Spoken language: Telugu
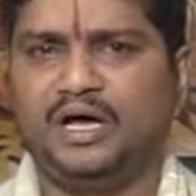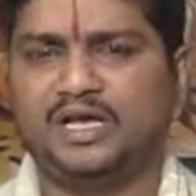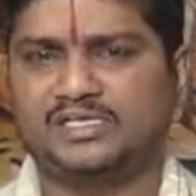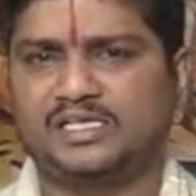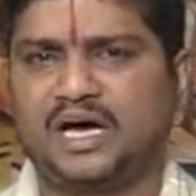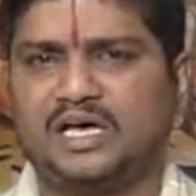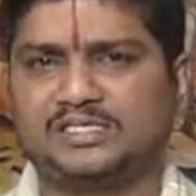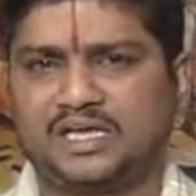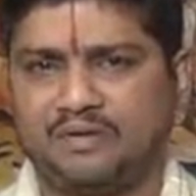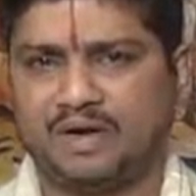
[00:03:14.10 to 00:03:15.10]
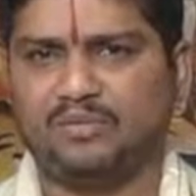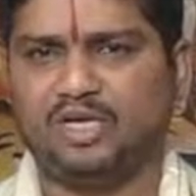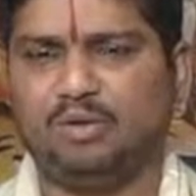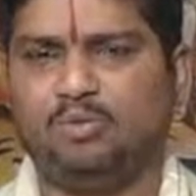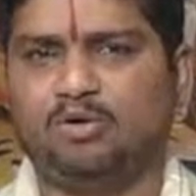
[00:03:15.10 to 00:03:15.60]
హస్తాశ్రవణం
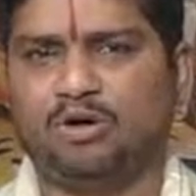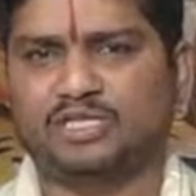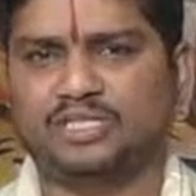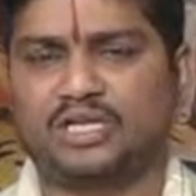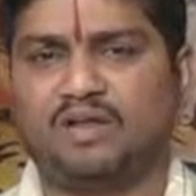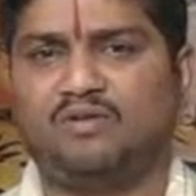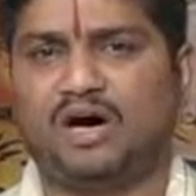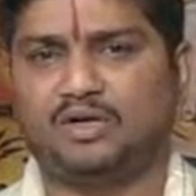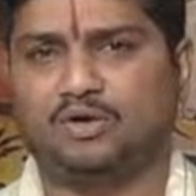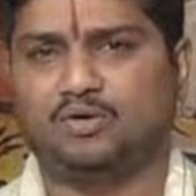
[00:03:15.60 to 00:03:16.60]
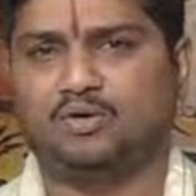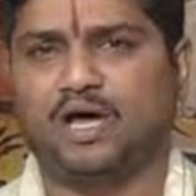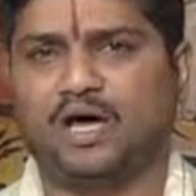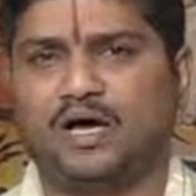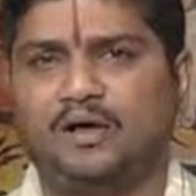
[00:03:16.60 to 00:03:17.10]
ఈ మూడు నక్షత్రం వారికి
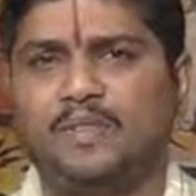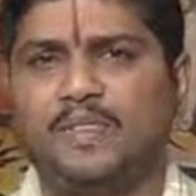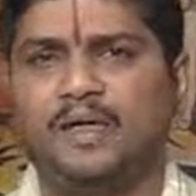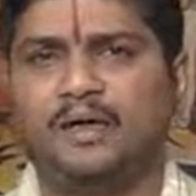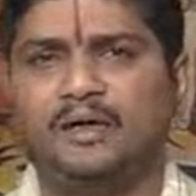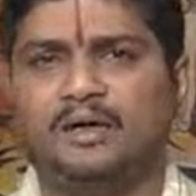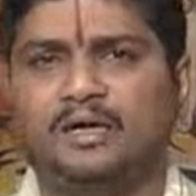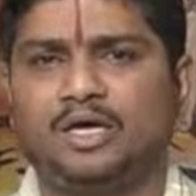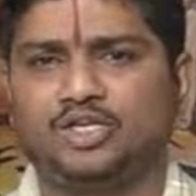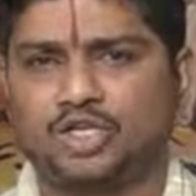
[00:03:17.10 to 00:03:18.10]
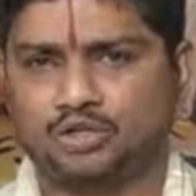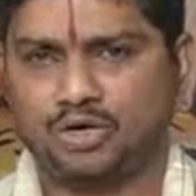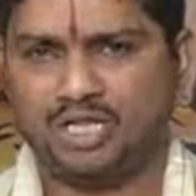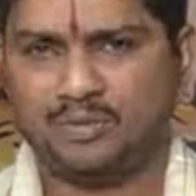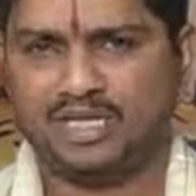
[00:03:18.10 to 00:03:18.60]
కూడా
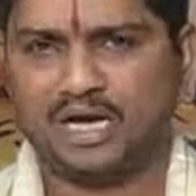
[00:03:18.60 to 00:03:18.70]
చంద్రుడు అధిపతి